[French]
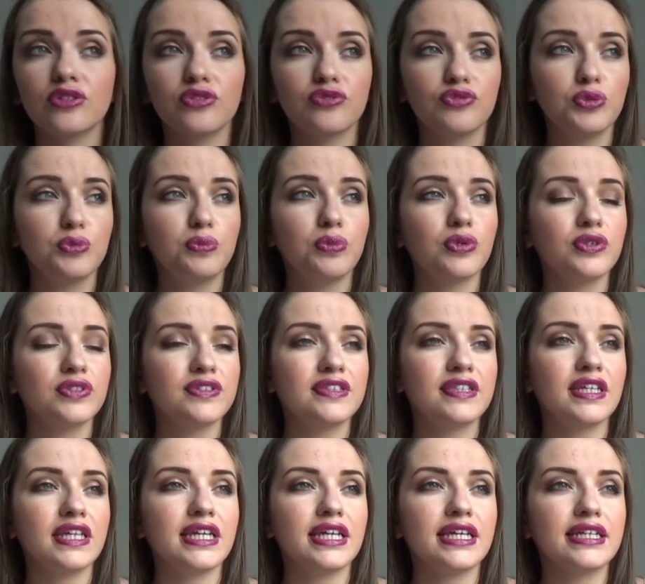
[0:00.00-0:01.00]
que vous
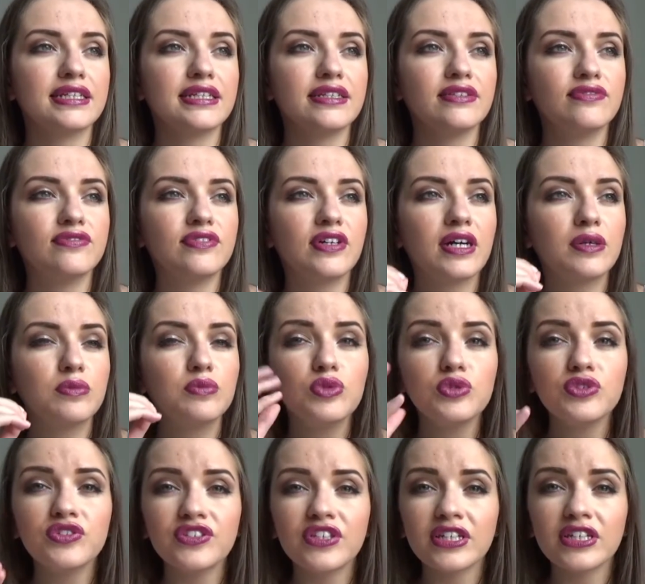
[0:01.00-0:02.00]
posez et qui va
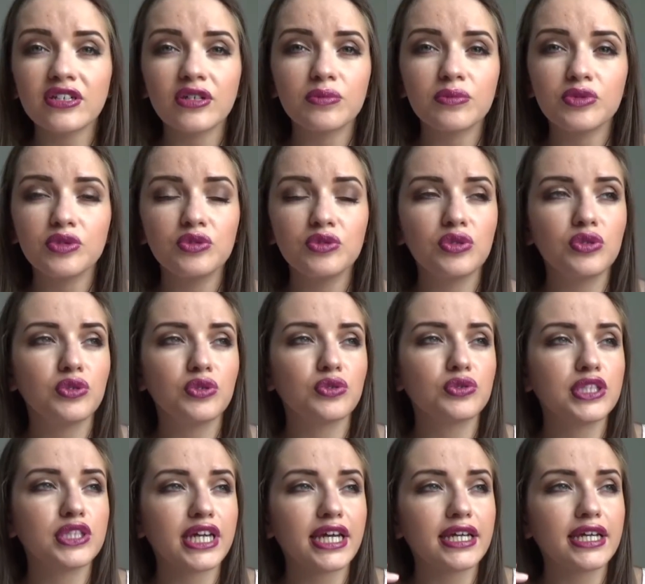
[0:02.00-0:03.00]
mousser comme une, on
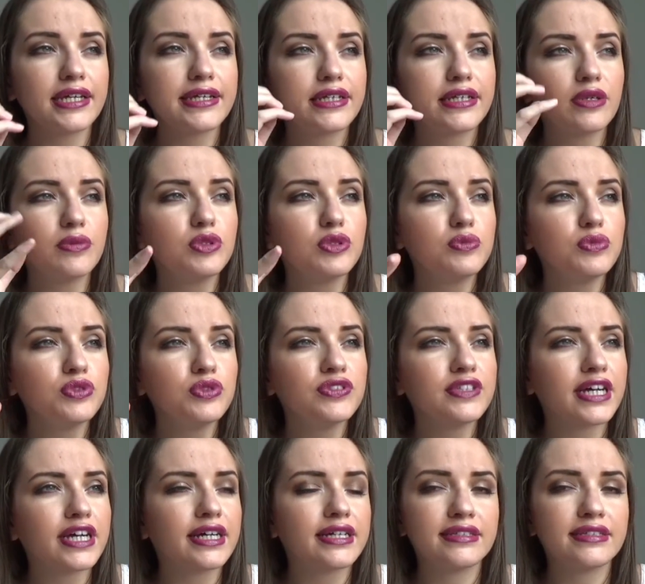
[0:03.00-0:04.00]
dirait comme une
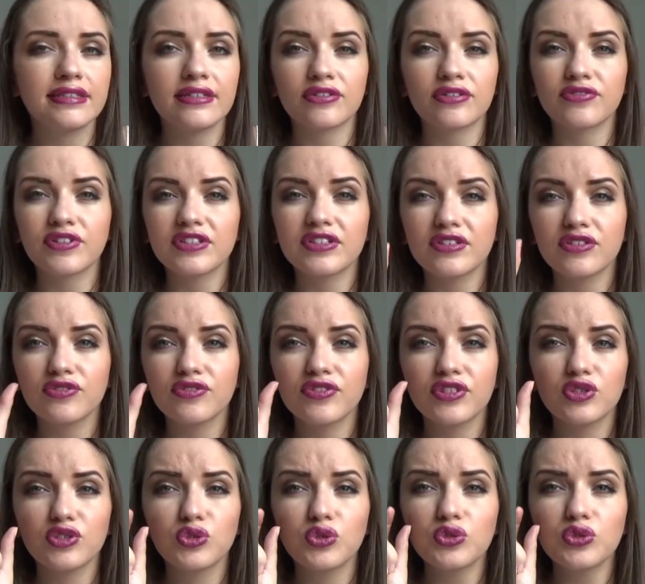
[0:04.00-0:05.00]
mousse à raser. En fait, ça vous fait
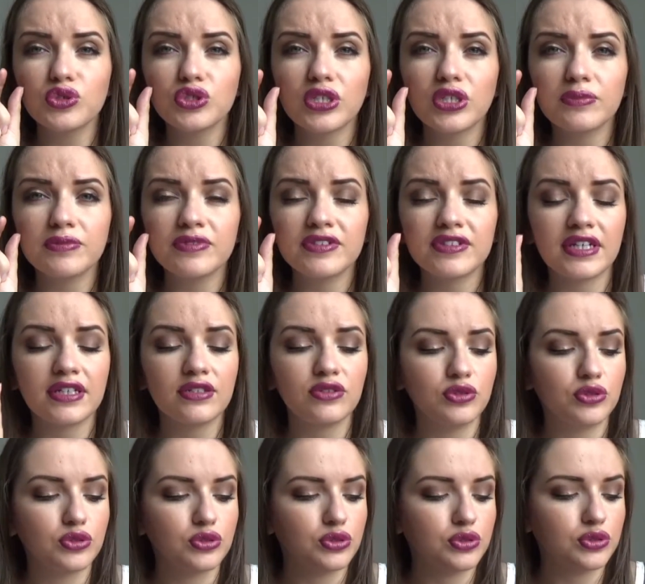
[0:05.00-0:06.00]
une couche comme ça
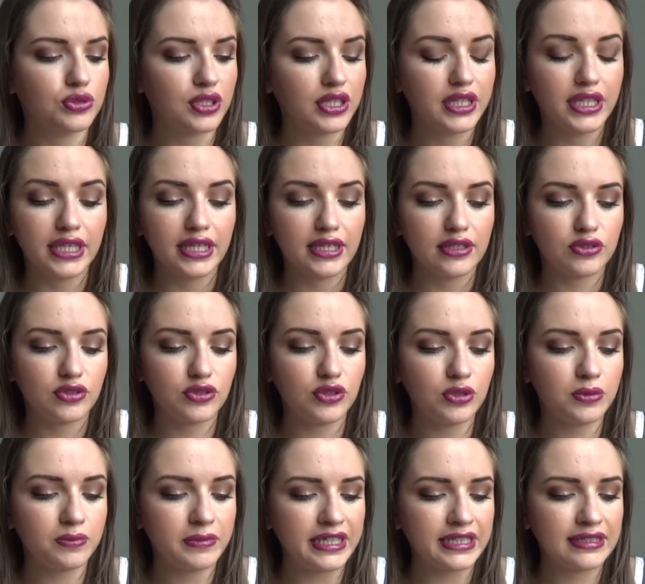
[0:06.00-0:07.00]
de,
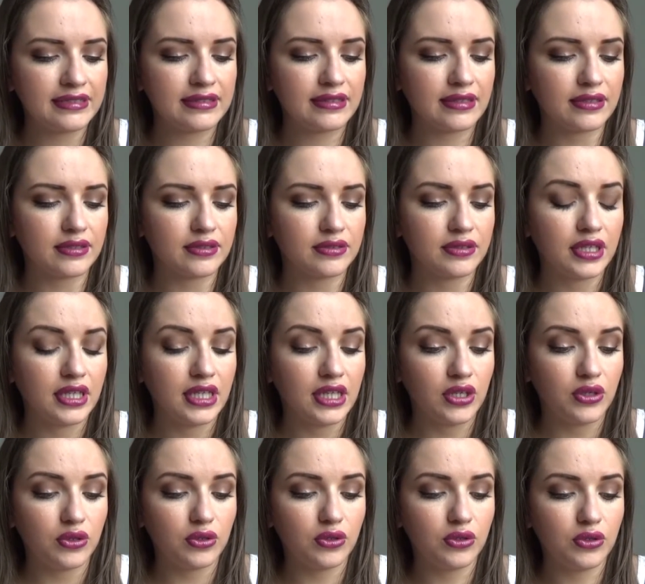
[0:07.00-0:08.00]
de masque.
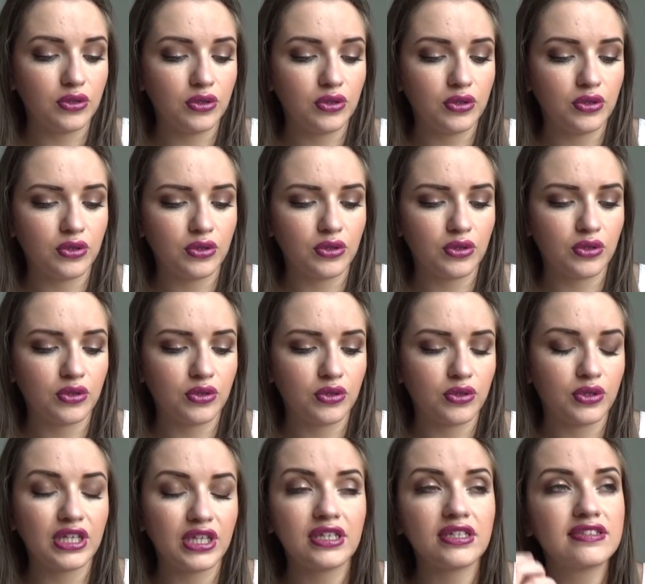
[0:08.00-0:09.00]

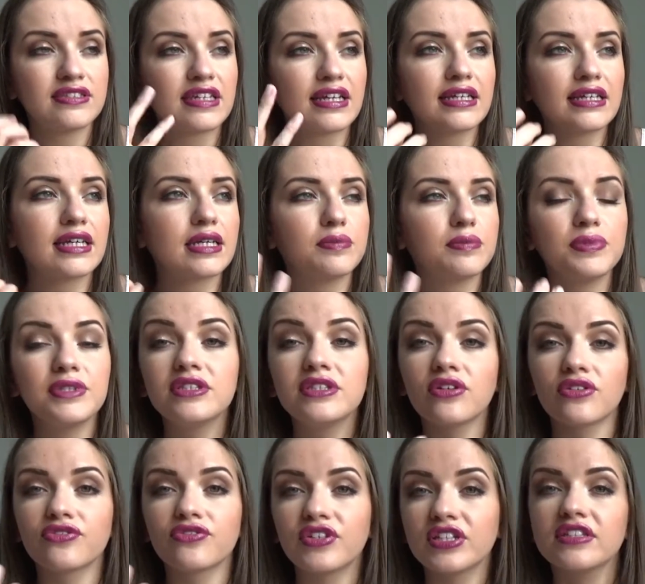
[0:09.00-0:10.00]
Euh, et ça crépite
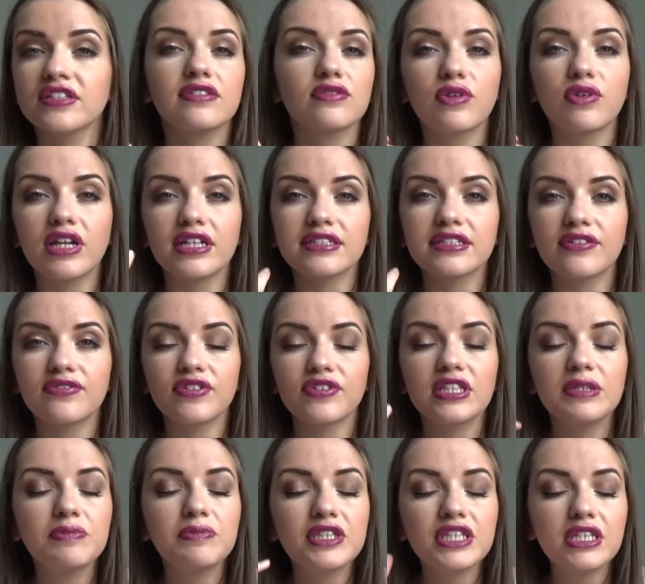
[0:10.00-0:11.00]
en fait. Voilà, ça fait
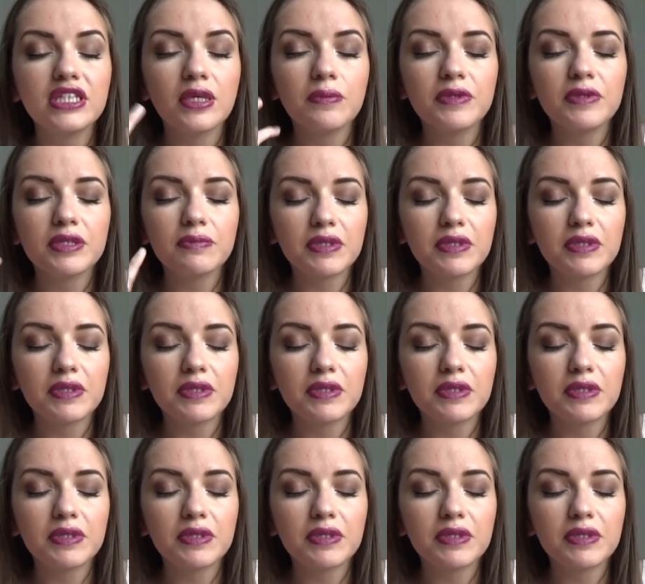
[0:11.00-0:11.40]
des petits euh,